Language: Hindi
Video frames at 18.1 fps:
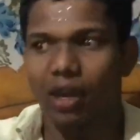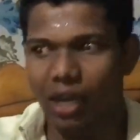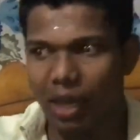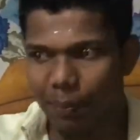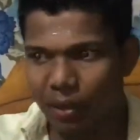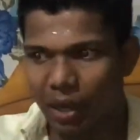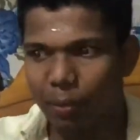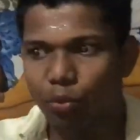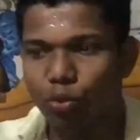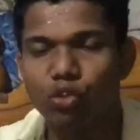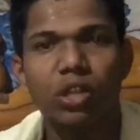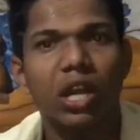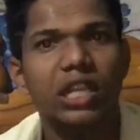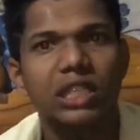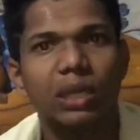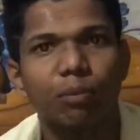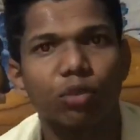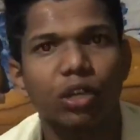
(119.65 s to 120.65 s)
या पर आप
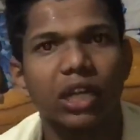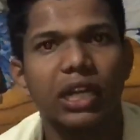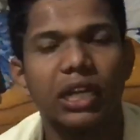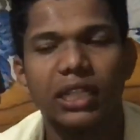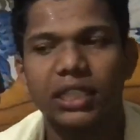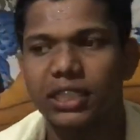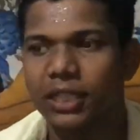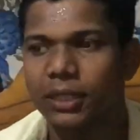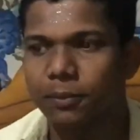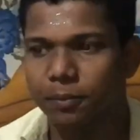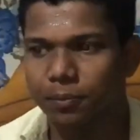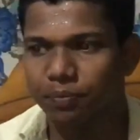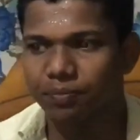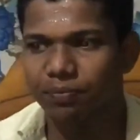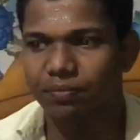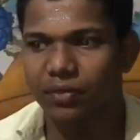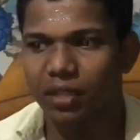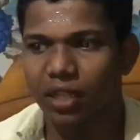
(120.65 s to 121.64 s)
दूसरा एग्जाम्पल ले लीजिए
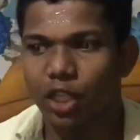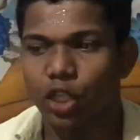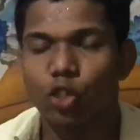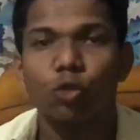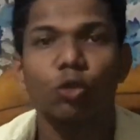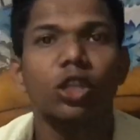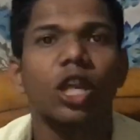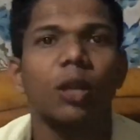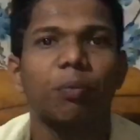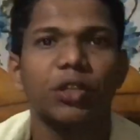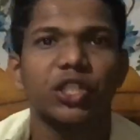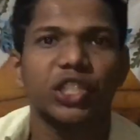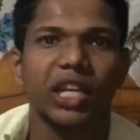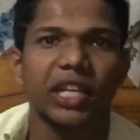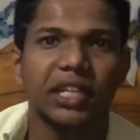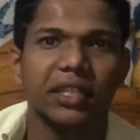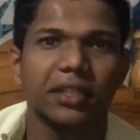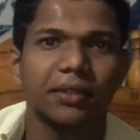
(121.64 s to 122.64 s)
सुंदर
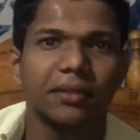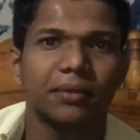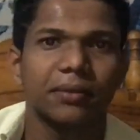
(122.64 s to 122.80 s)
पिचाई